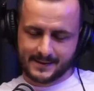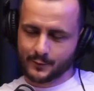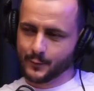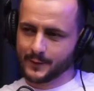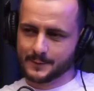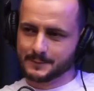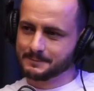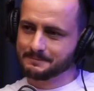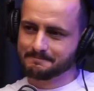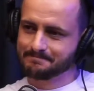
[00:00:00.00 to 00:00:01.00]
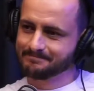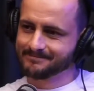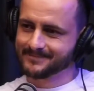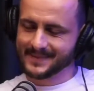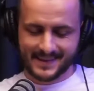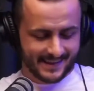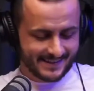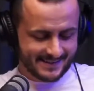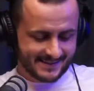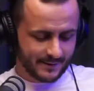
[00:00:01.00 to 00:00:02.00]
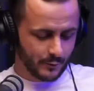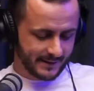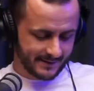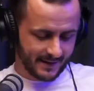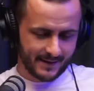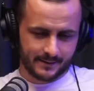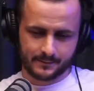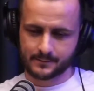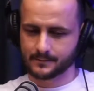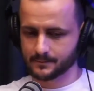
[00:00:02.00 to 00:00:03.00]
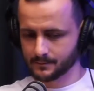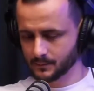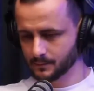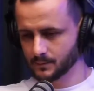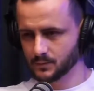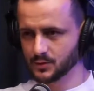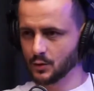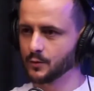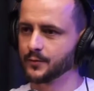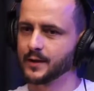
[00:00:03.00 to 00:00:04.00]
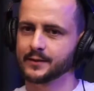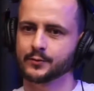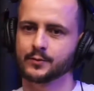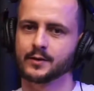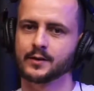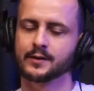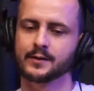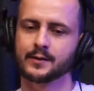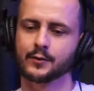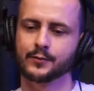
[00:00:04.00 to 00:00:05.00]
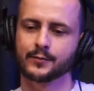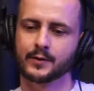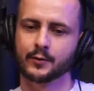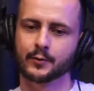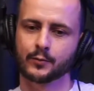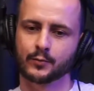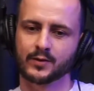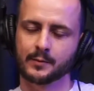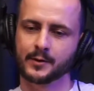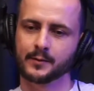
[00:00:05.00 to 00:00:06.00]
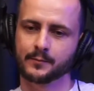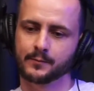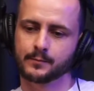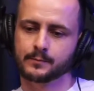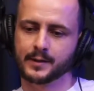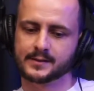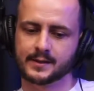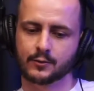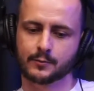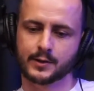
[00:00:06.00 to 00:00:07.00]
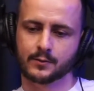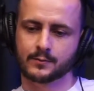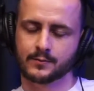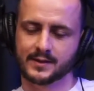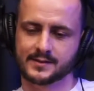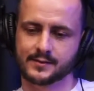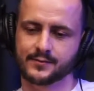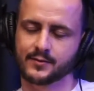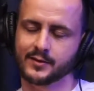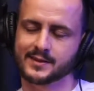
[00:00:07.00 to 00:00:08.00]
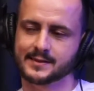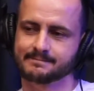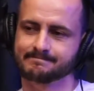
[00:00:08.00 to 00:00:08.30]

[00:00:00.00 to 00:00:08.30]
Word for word: Tranquilo. É? Antes de eu entrar, te confesso que eu, eu, eu sempre pensei comigo, vai ser foda.